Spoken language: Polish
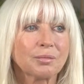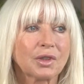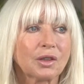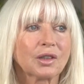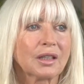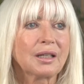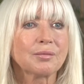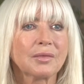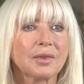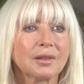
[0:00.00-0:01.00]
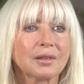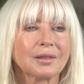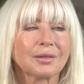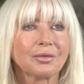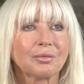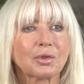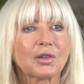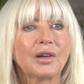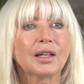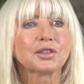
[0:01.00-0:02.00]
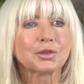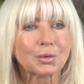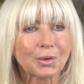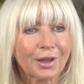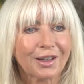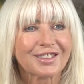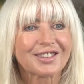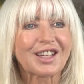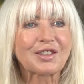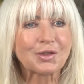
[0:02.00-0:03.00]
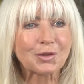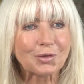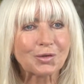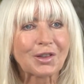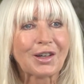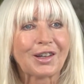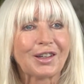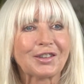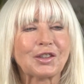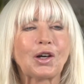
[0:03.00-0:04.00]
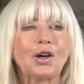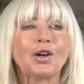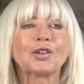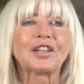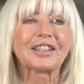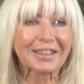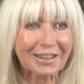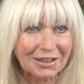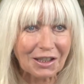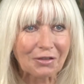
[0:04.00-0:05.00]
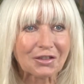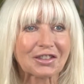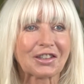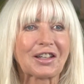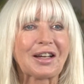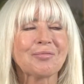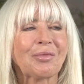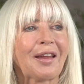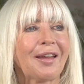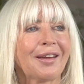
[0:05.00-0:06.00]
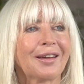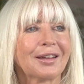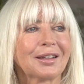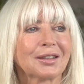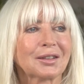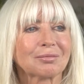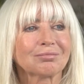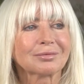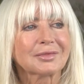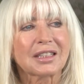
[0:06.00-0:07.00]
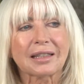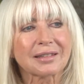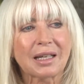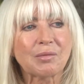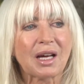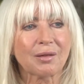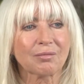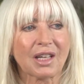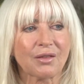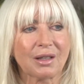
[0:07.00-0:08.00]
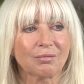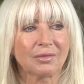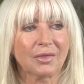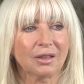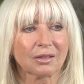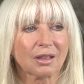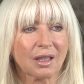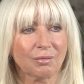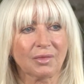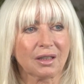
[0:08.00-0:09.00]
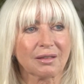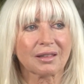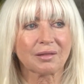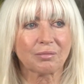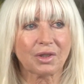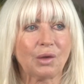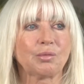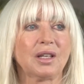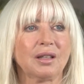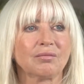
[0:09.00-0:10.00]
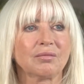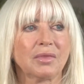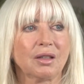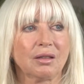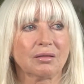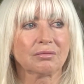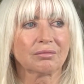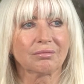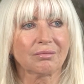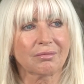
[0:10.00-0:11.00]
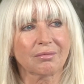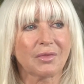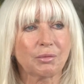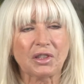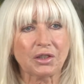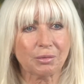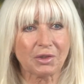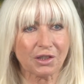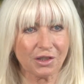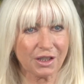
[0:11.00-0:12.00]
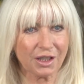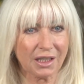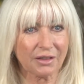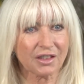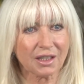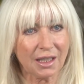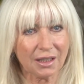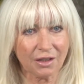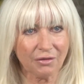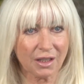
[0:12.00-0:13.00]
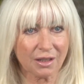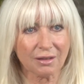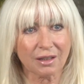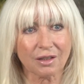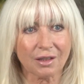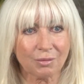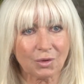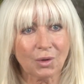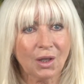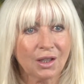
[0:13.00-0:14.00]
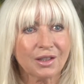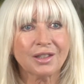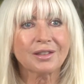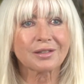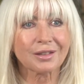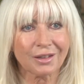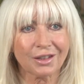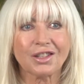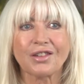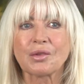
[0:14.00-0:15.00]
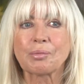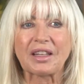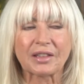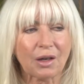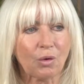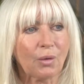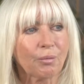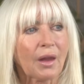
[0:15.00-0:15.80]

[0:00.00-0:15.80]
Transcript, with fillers: program wprowadził sędziów do okienka telewizora. E, ja sama miałam ogromny z tym problem, bo my byliśmy troszeczkę jak w szklanej wieży, sędziemu nic nie wypadało. E,